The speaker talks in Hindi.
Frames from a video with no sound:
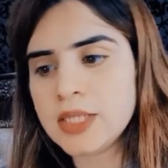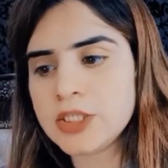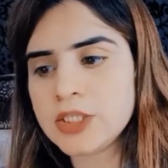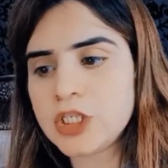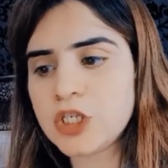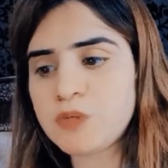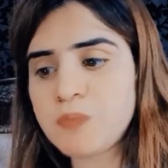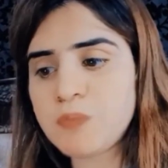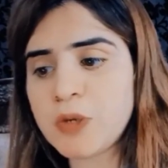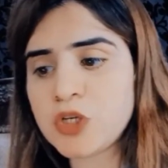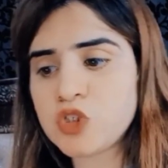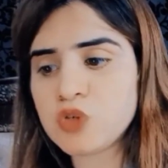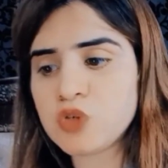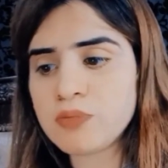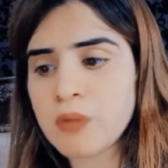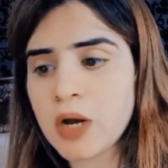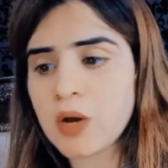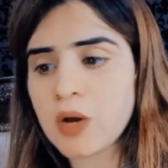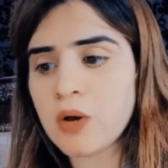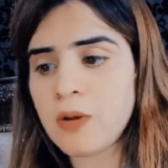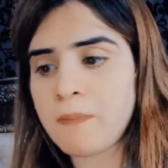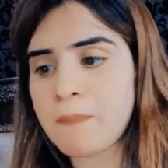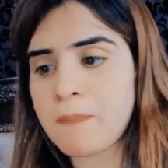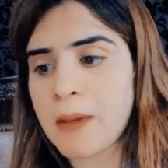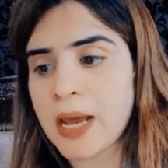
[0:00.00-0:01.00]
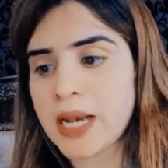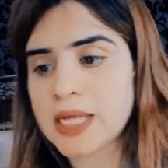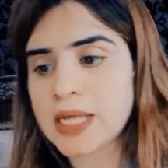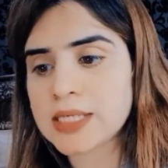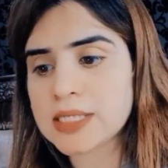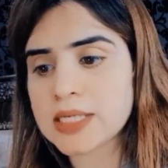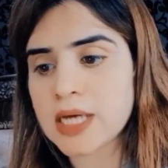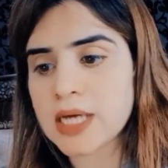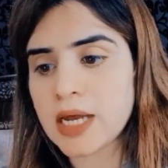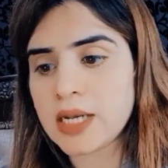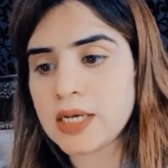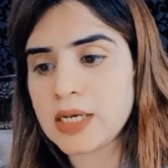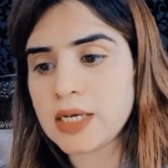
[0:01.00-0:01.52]
जिस पर जुम्मा गुल पैलेस
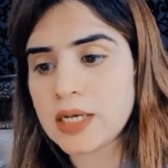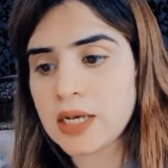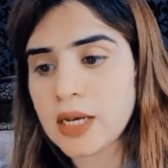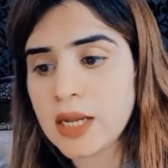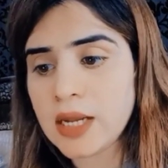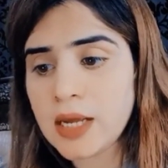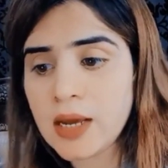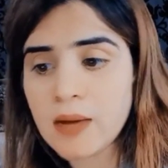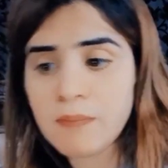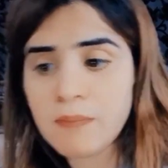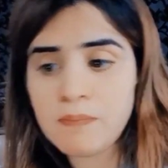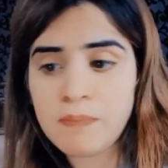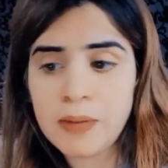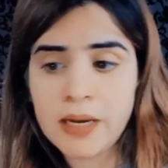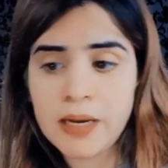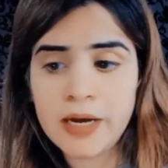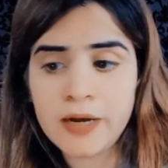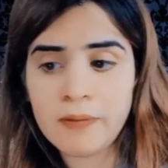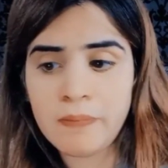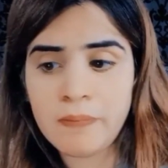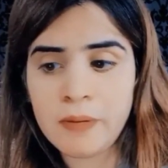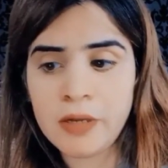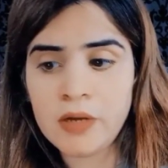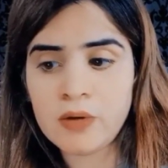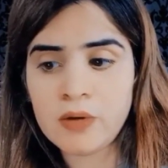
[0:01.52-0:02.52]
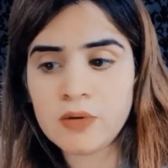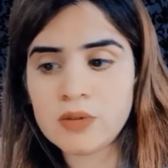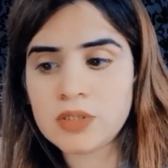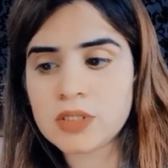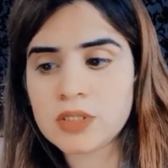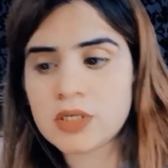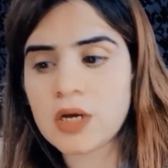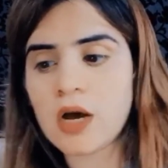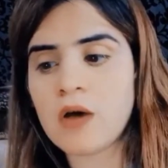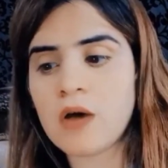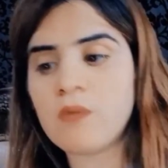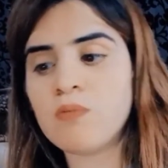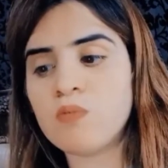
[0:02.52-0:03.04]
का नियम प्लेट भी
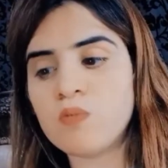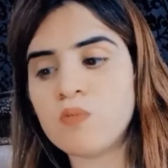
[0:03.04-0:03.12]
उसका